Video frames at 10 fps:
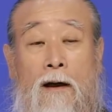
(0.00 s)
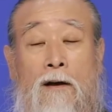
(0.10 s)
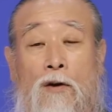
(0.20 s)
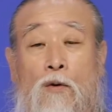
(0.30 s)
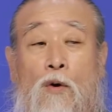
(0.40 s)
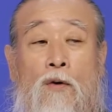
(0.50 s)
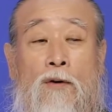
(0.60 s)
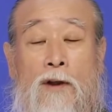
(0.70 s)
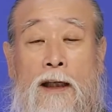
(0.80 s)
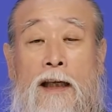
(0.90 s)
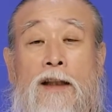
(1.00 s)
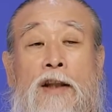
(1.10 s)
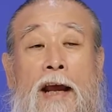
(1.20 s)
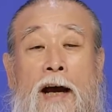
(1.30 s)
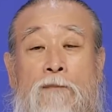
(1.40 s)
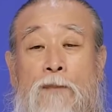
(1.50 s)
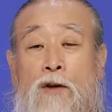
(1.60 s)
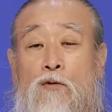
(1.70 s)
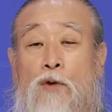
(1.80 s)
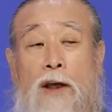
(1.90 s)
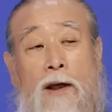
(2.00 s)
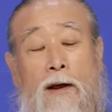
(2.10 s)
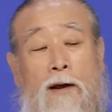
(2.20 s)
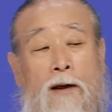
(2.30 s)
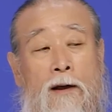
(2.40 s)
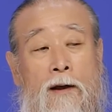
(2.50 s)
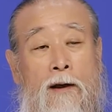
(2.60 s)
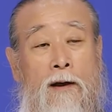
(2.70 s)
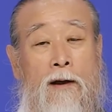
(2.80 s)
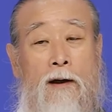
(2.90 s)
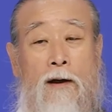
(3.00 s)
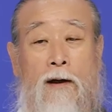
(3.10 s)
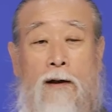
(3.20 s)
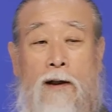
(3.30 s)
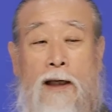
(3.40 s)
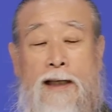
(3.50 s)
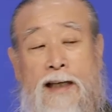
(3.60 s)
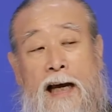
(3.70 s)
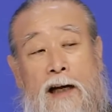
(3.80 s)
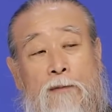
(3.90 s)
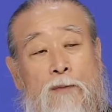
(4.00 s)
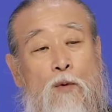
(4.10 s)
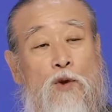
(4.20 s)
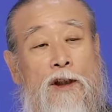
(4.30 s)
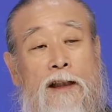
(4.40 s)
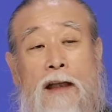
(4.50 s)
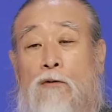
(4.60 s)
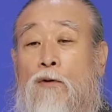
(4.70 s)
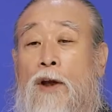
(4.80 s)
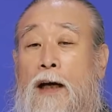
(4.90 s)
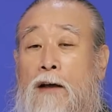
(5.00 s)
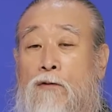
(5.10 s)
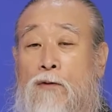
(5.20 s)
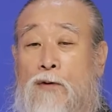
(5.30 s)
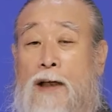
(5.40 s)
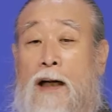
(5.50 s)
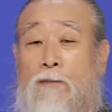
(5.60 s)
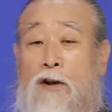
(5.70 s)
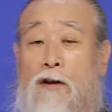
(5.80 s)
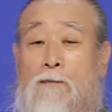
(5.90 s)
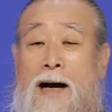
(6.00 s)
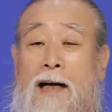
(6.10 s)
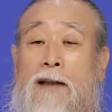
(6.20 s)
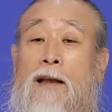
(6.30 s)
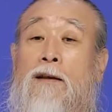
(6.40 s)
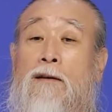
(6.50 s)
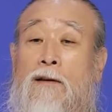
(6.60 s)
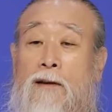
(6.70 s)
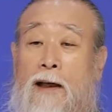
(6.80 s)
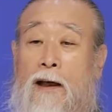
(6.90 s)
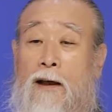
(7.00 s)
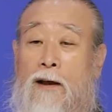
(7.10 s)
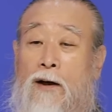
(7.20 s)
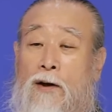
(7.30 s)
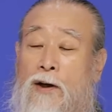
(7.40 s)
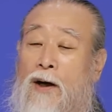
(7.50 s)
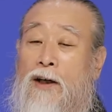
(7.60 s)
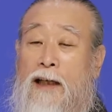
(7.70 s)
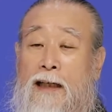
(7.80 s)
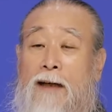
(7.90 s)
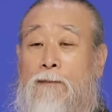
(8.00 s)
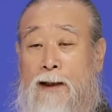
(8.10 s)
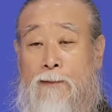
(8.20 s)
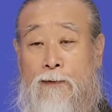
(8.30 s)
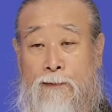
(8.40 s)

그리고 이 대한민국에 이 사람이 모지른다고 해가지고 사람들을 막 갖다 였는데 이거 큰일 납니다.